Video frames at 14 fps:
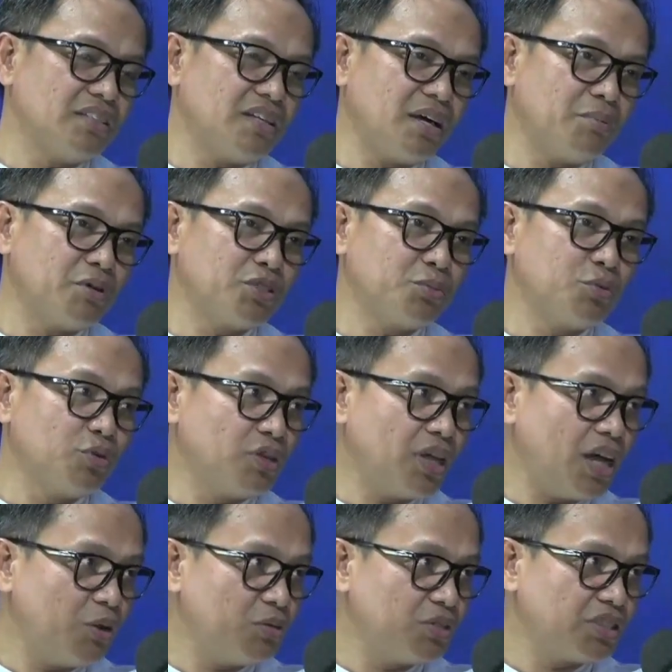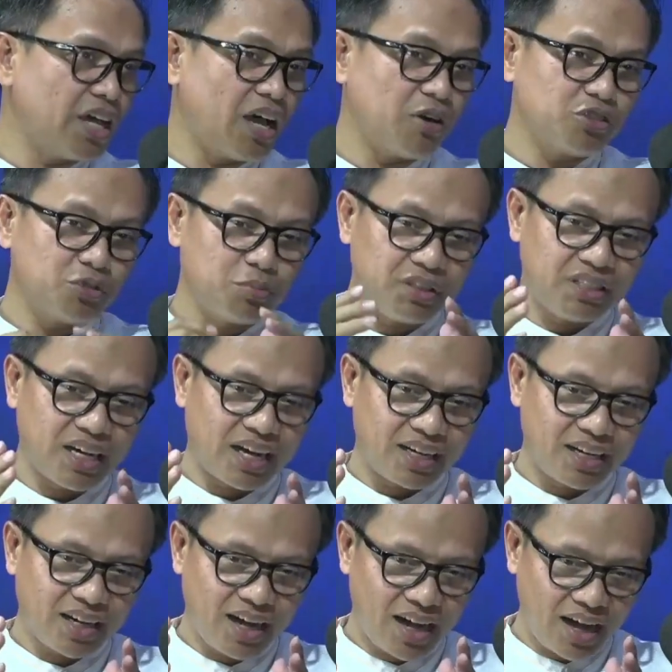selama 10 tahun saya harus
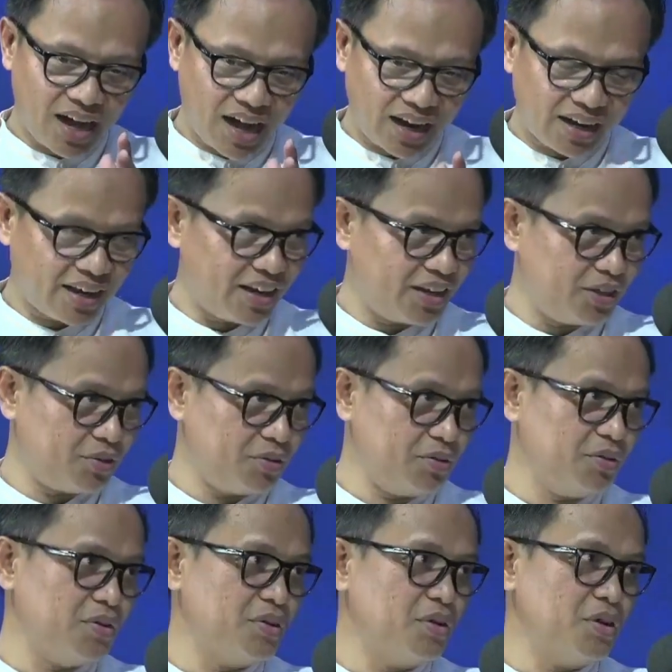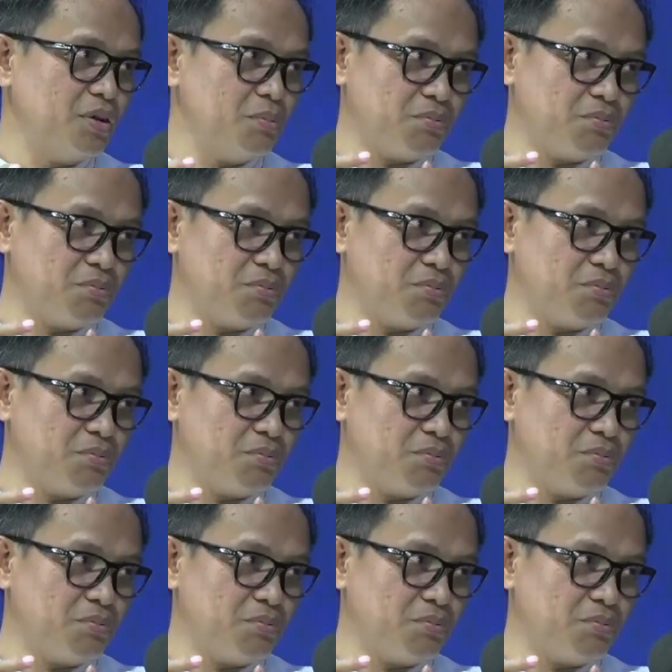menjaga area itu, yeah.